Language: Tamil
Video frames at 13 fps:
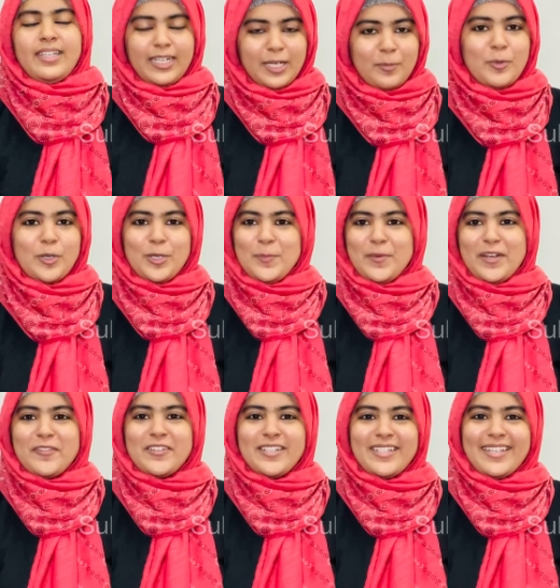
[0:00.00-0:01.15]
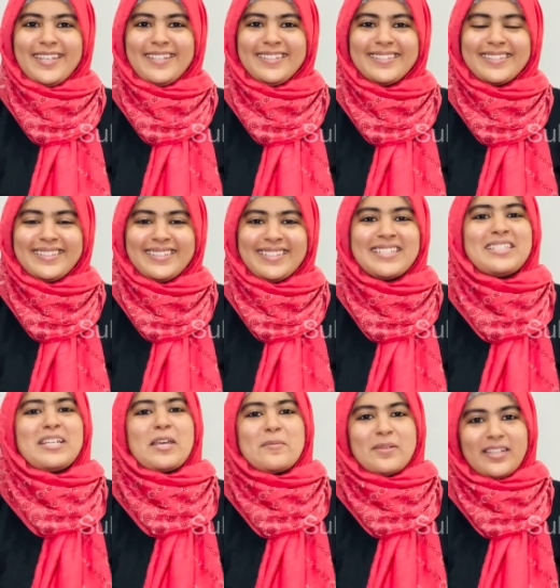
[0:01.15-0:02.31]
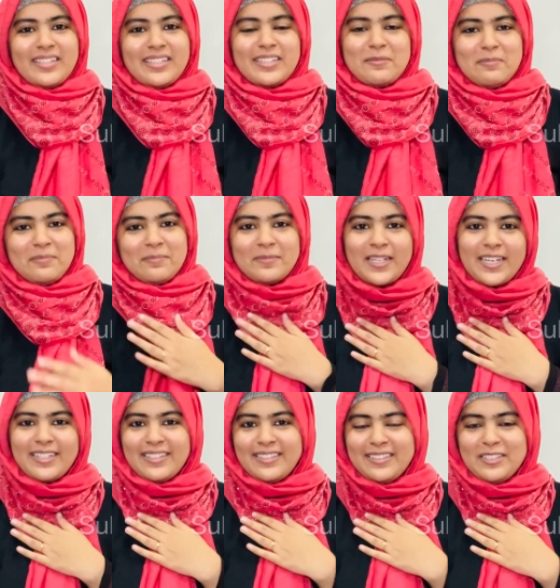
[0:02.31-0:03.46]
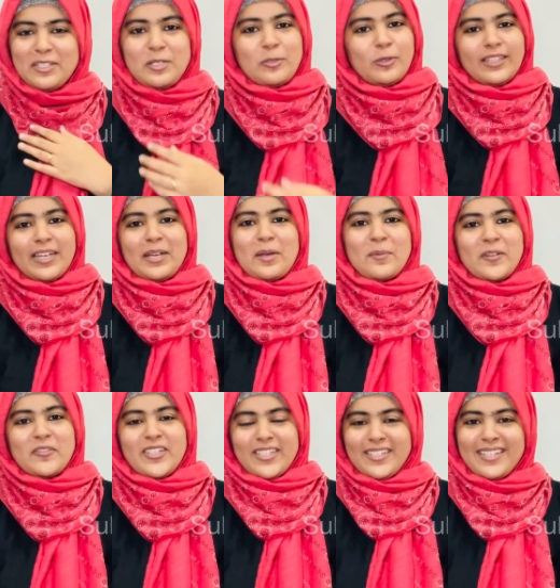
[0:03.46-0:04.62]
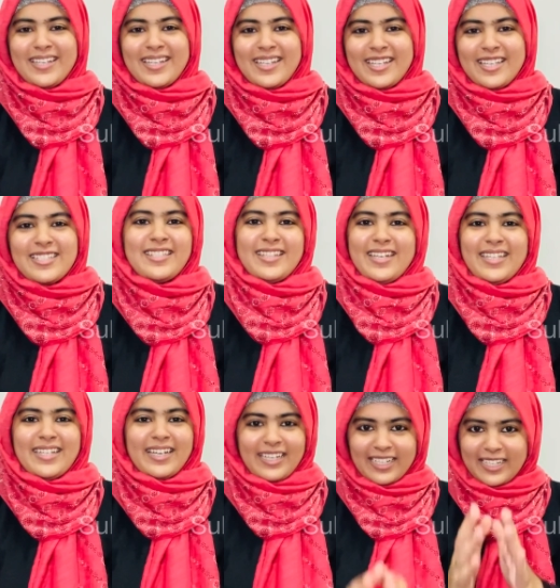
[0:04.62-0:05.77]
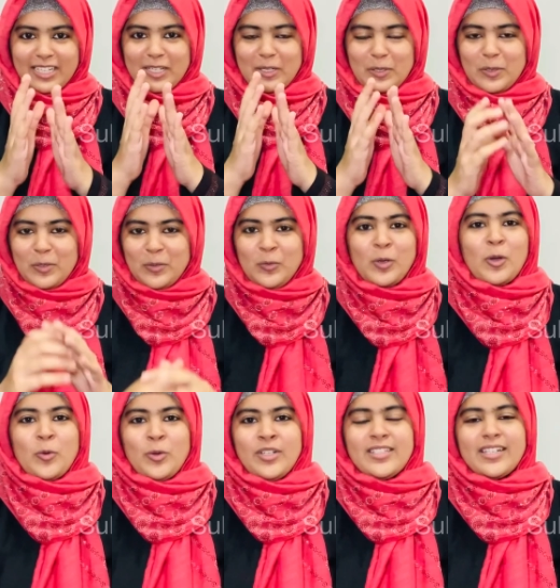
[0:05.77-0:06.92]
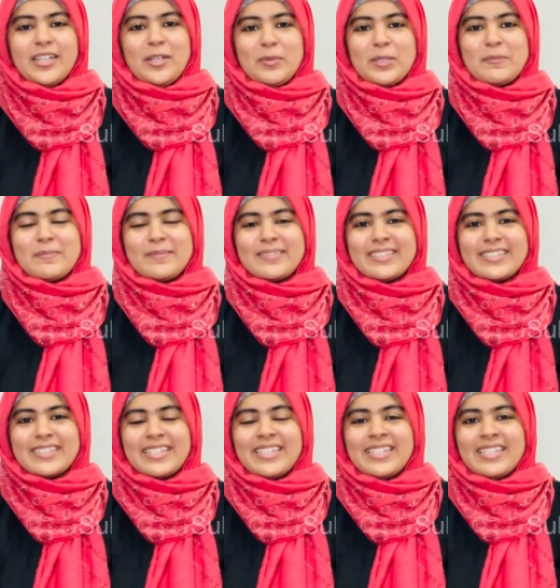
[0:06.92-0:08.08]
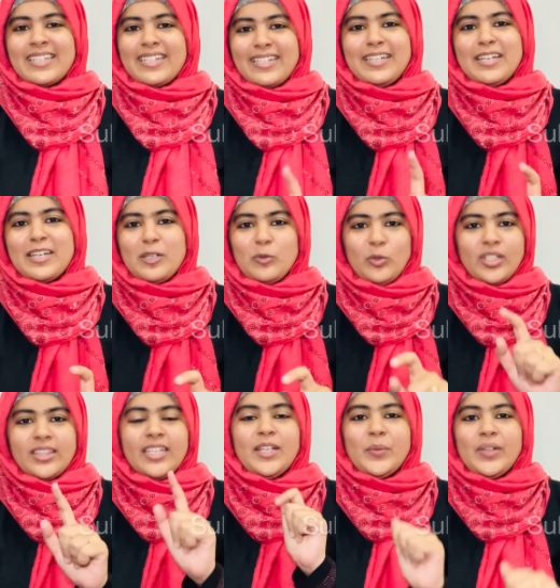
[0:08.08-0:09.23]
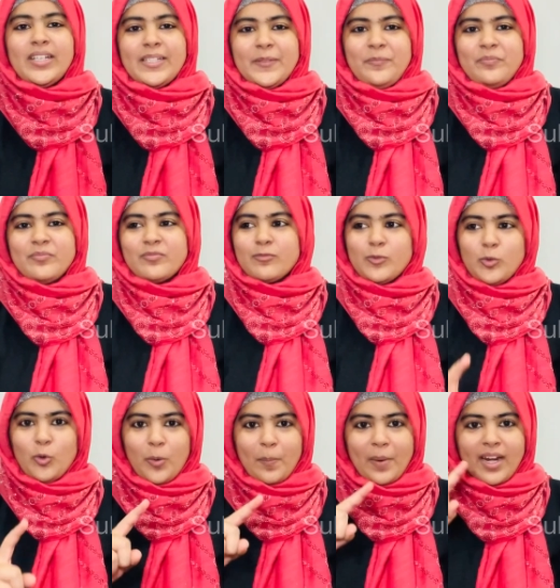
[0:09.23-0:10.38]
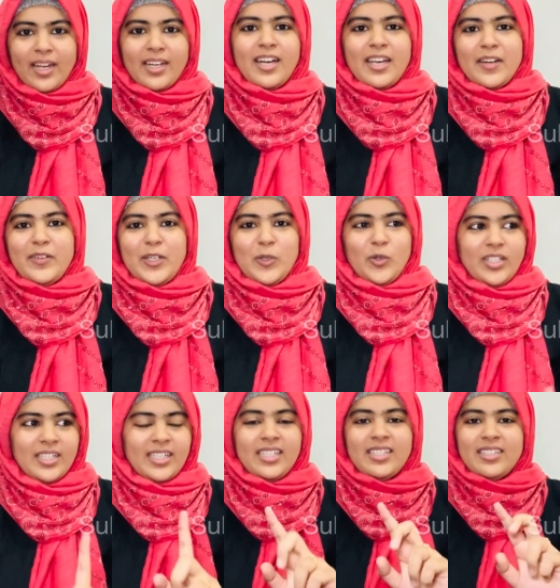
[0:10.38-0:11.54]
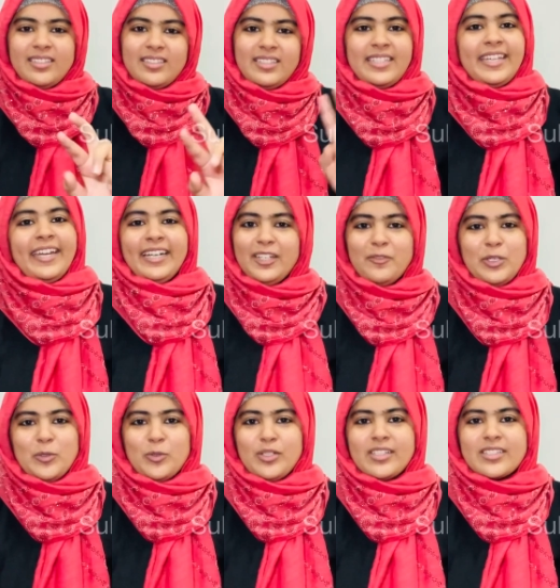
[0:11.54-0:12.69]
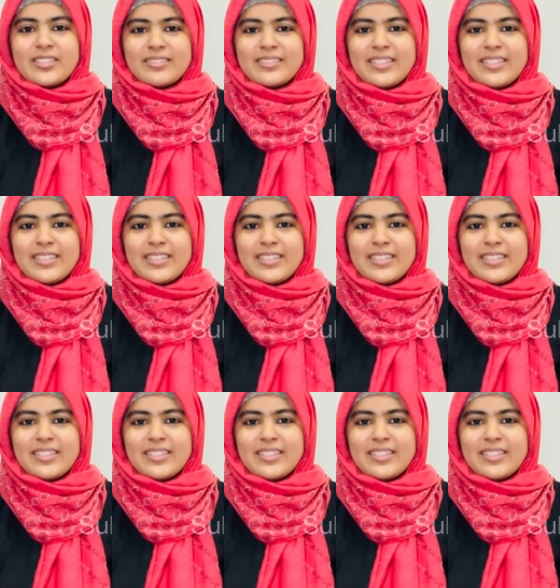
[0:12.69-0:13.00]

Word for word: எல்லா புகழும் இறைவனுக்கு அஸ்லாம் வலைக்கம் நான் சுல்தானா பர்வீன் சிந்தனைக்காக உங்களோடு சில நிமிடம் என்னென்னா ஒரு தெருவில் ஒரு பணக்கார வீடு ஒன்று இருக்குது ஏழை வீடு ஒன்று இருக்குது